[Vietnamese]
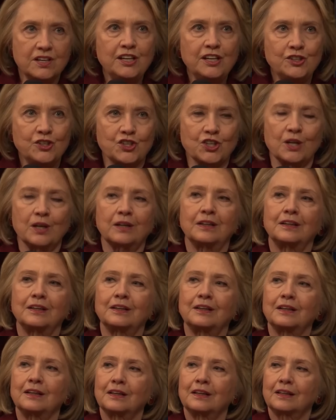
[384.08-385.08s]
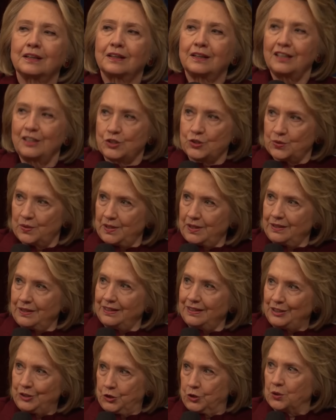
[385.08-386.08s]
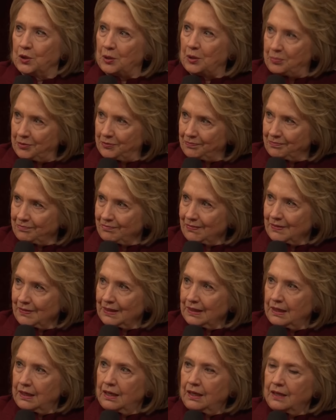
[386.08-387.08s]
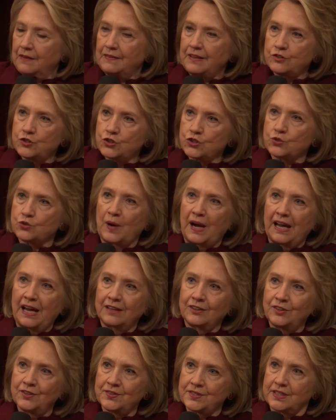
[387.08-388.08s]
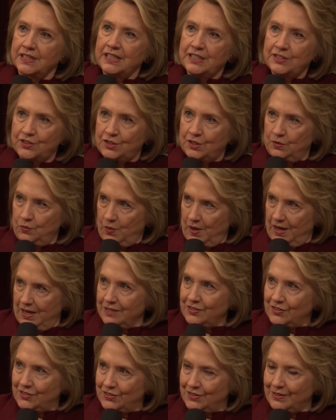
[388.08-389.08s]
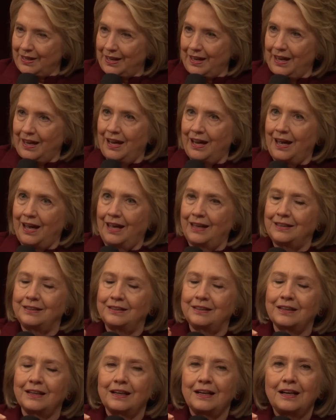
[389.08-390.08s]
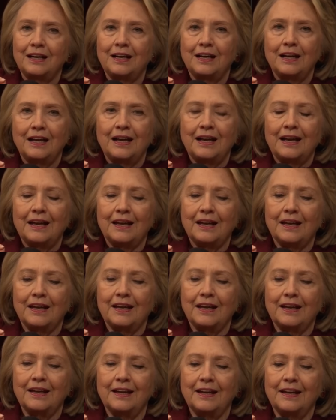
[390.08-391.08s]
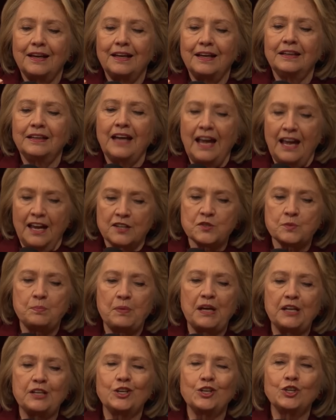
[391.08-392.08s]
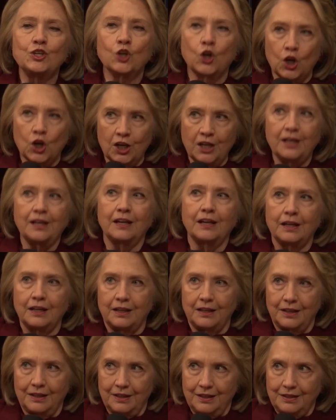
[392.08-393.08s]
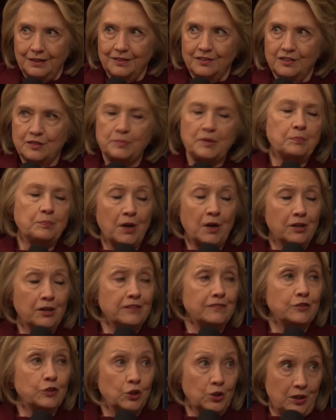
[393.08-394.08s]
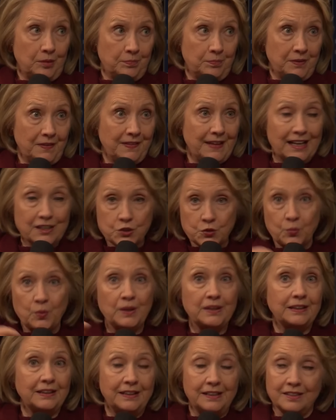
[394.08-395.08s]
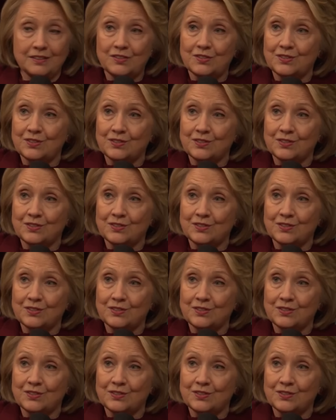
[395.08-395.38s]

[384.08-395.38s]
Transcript: Bà này cũng mô tả đối thủ cũ của mình, Donald Trump, là một nhân vật rất nguy hiểm và cho rằng nếu như ông Trump đắc cử thì sẽ rất tệ cho Hoa Kỳ cũng như cho Ukraine. Bà khuyên chính quyền Kiev như sau: